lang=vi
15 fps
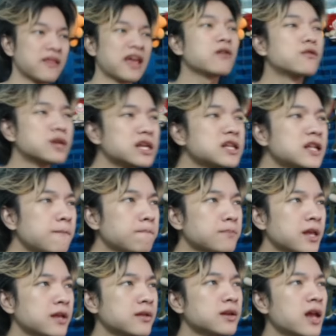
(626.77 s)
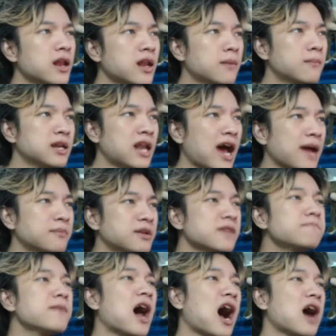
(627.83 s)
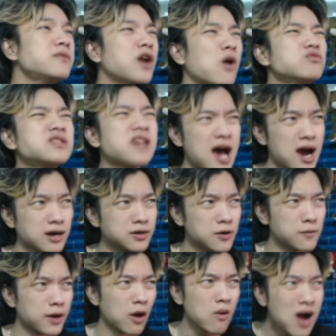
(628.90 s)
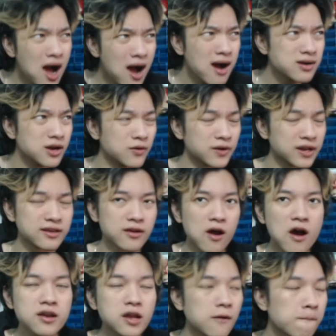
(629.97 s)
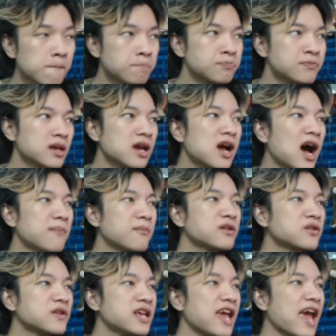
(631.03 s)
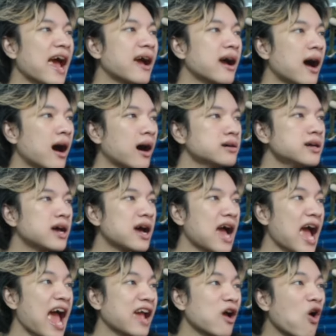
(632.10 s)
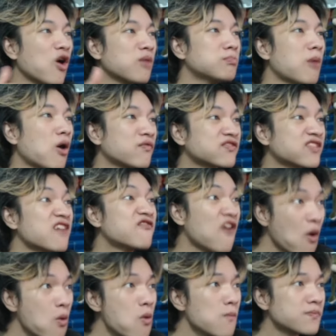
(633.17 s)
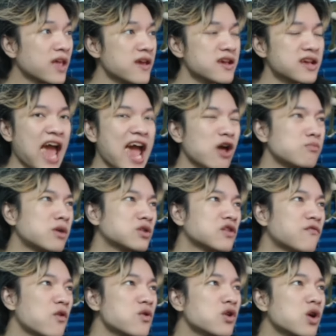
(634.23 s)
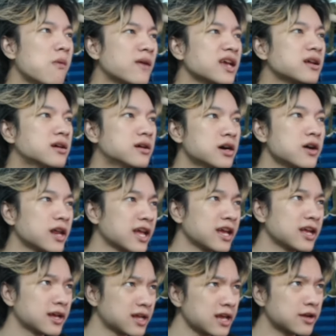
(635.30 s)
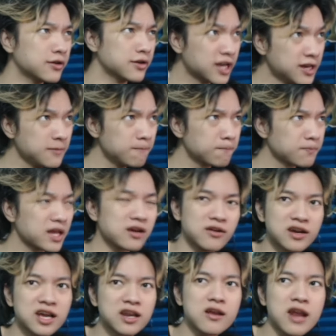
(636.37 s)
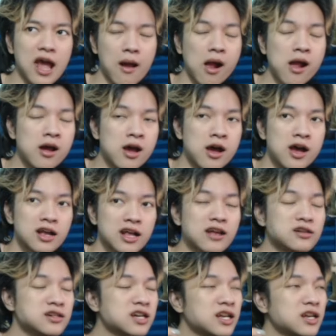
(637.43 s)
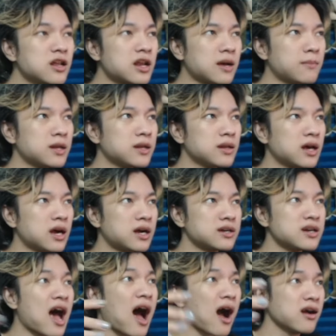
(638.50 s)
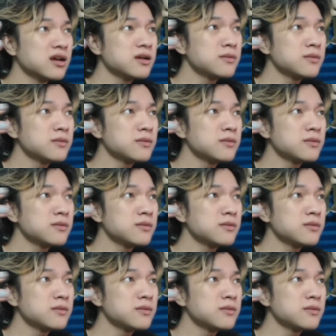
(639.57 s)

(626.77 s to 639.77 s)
thấy con nít á, thì cho nên là mình giúp đỡ, mình hỗ trợ rồi mình hỗ ơn đồ này cho đó thôi. Cái hôm đó tôi đi ăn ở Ion Mall Tân Phú, thì Ion Mall Tân Phú nó có một cái cửa gọi là cái cửa kính, cái cửa kính đó nè, cái cửa kính đó là mình đỡ,